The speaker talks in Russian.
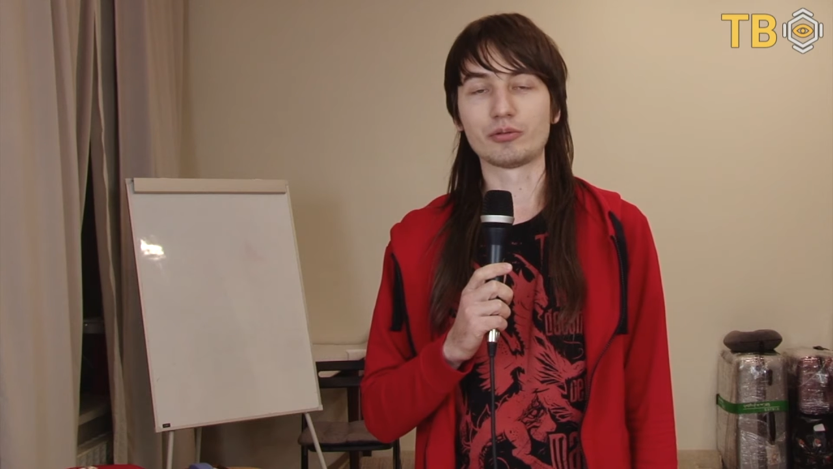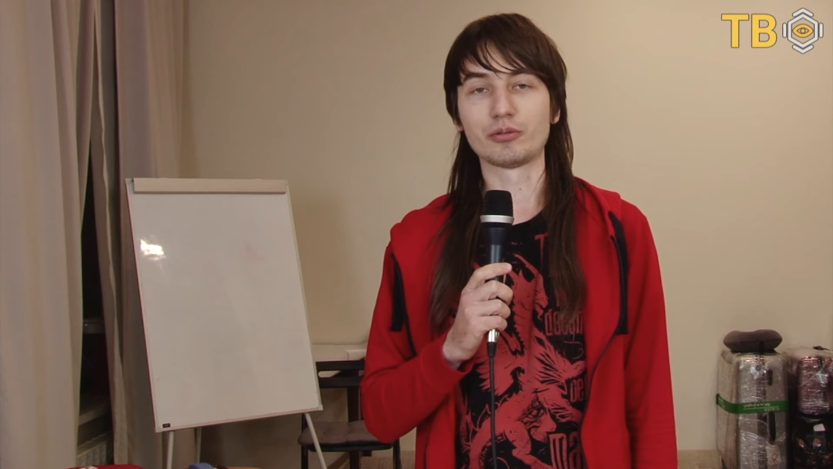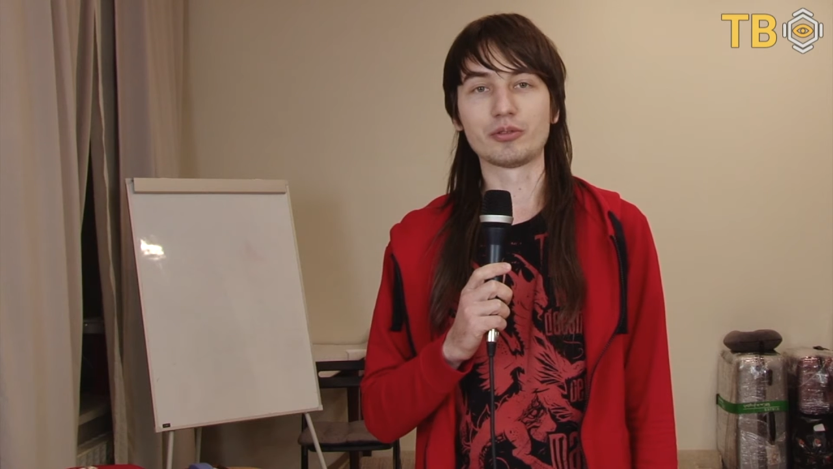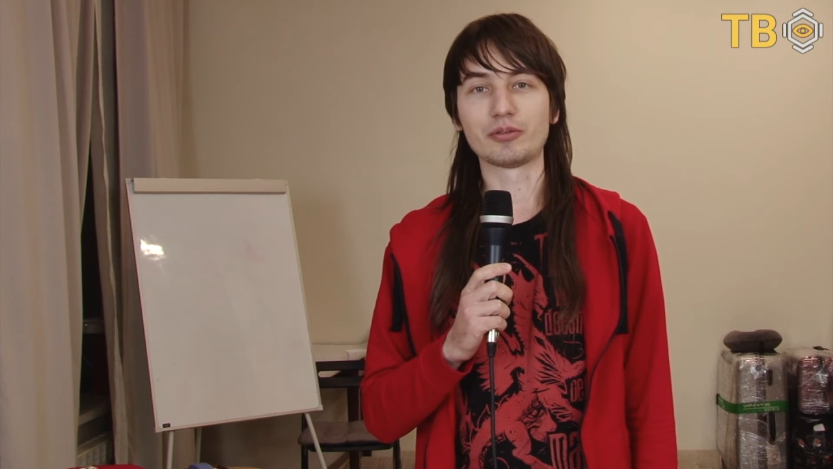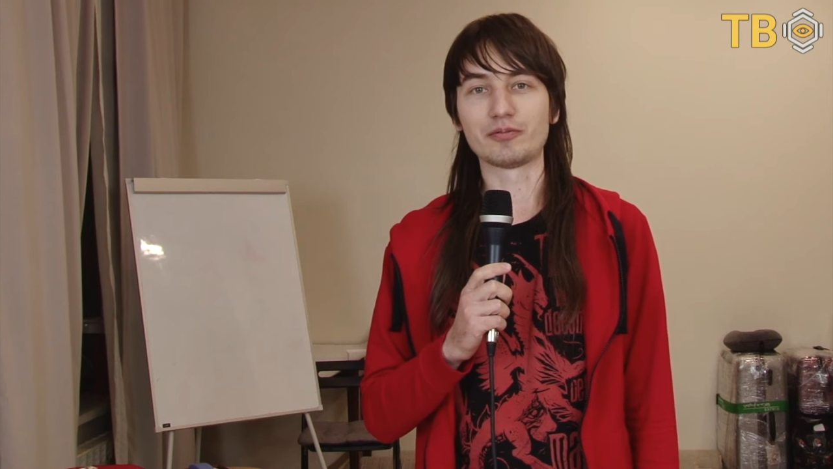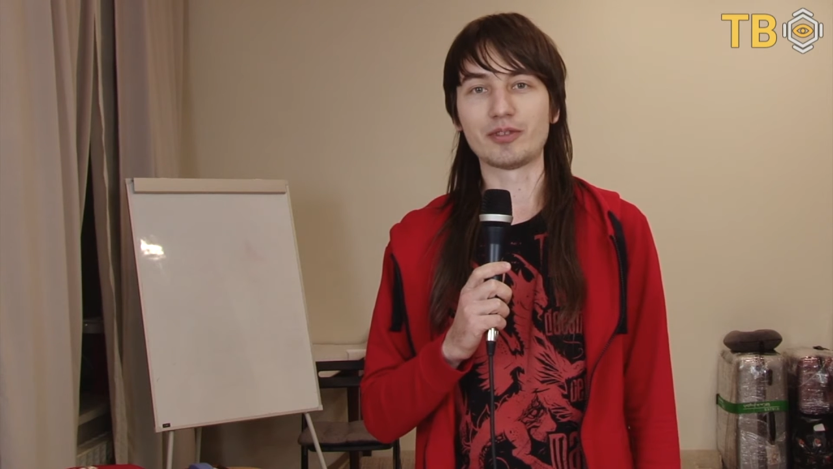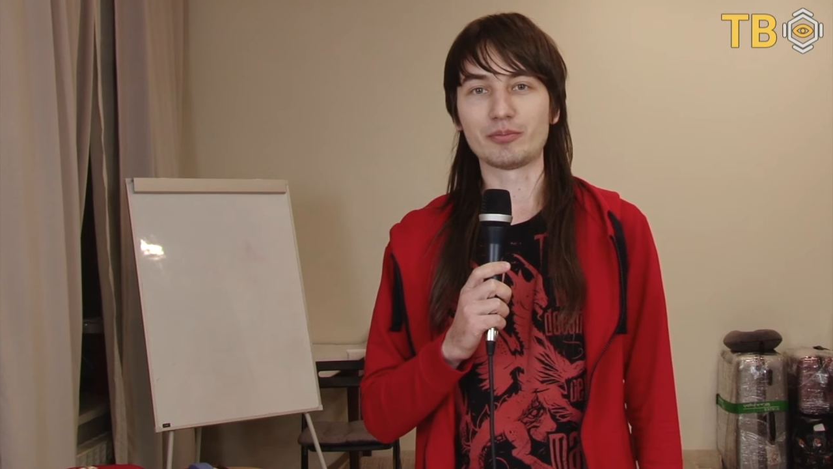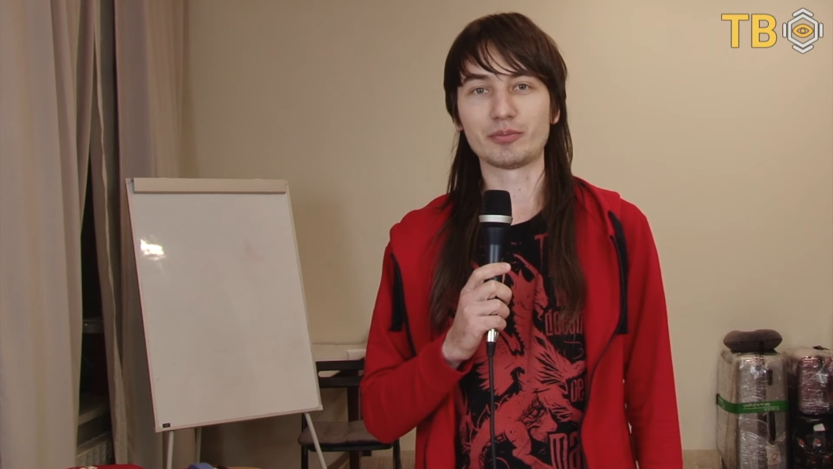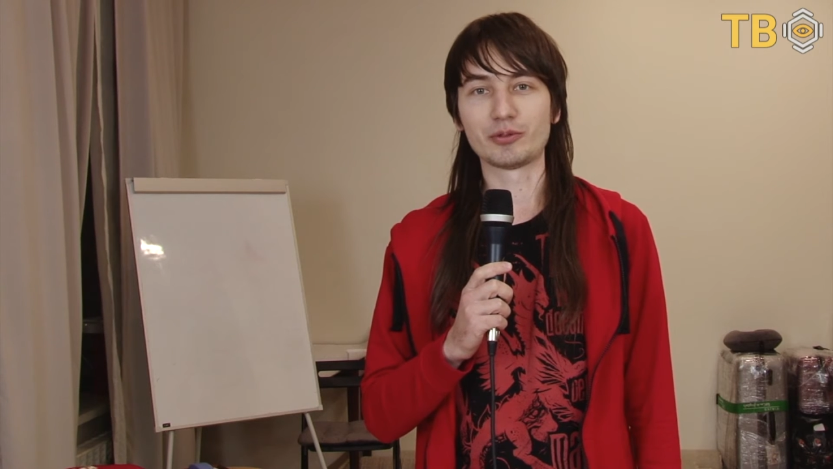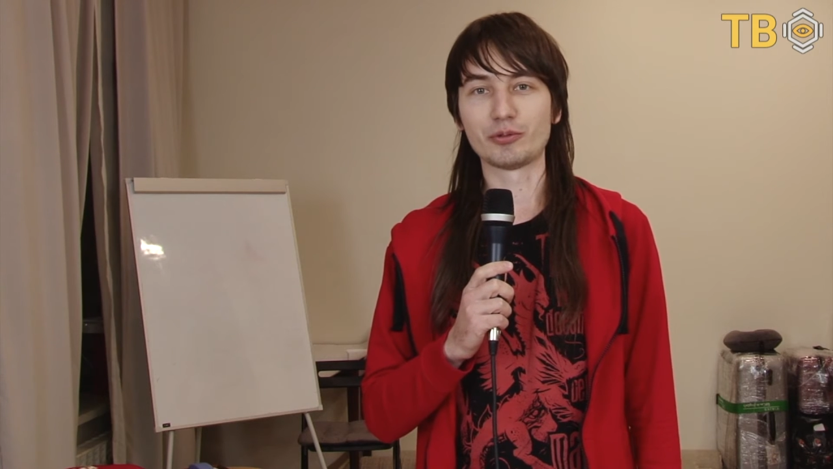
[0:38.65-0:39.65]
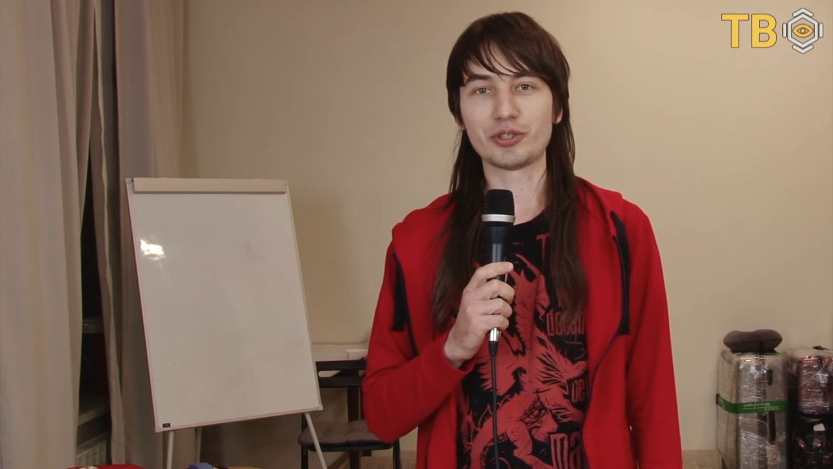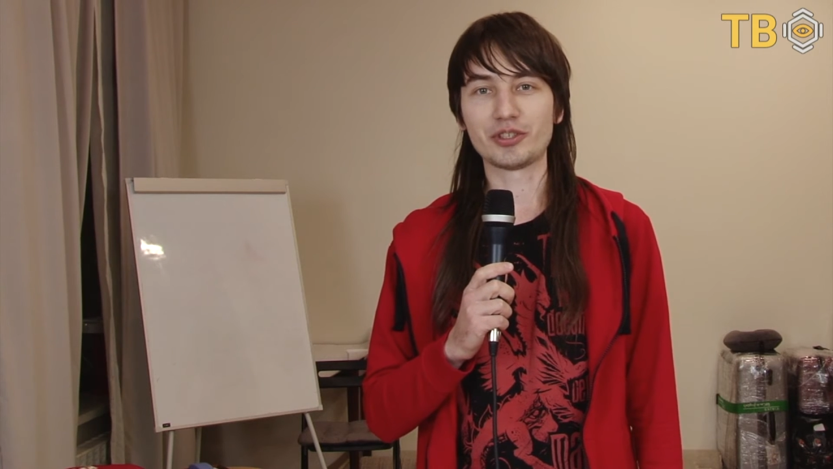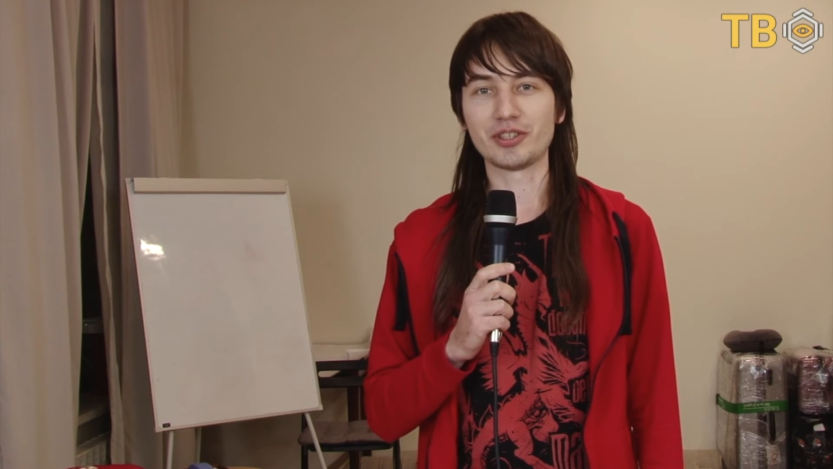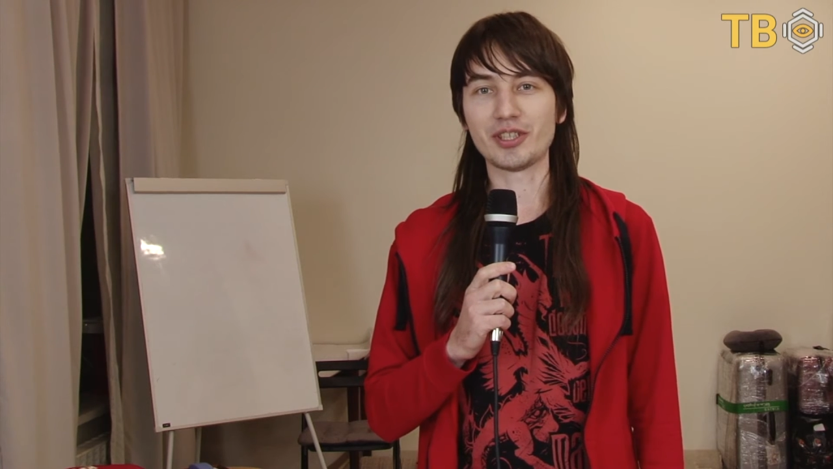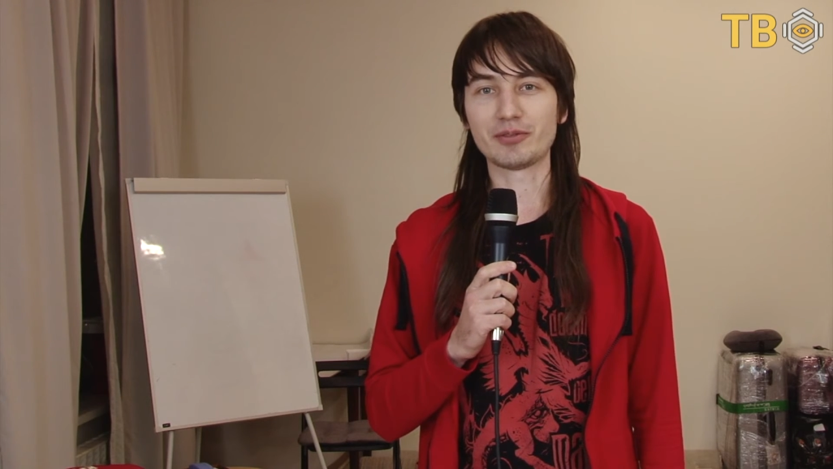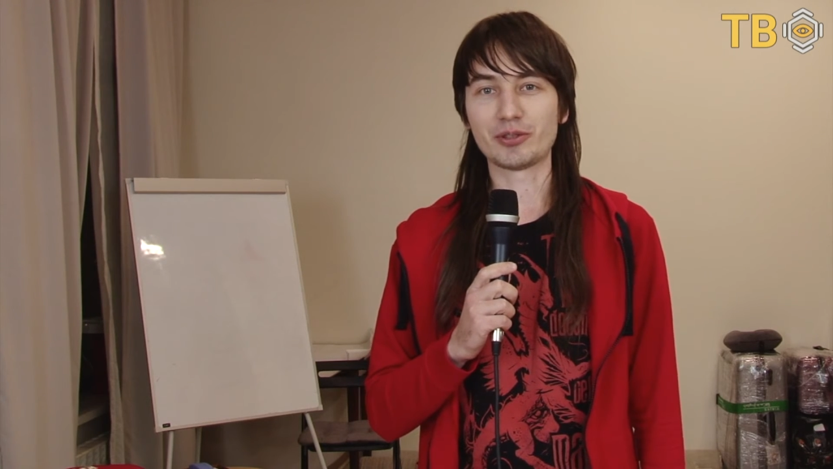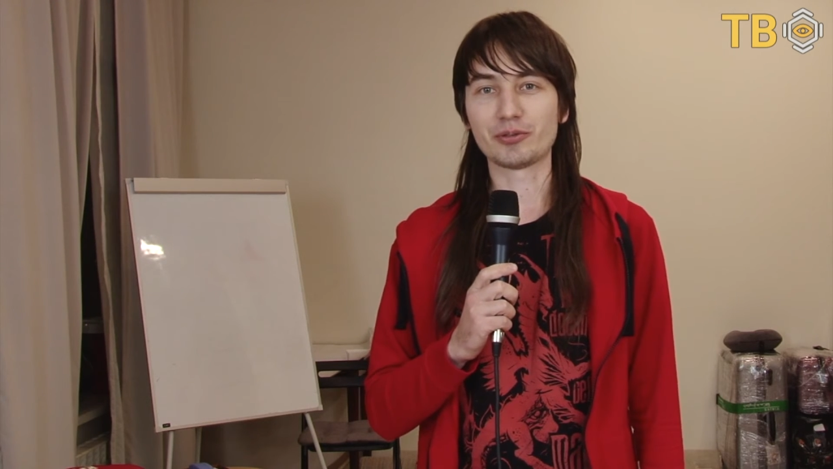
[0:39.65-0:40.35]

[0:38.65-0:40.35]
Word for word: то вам точно явно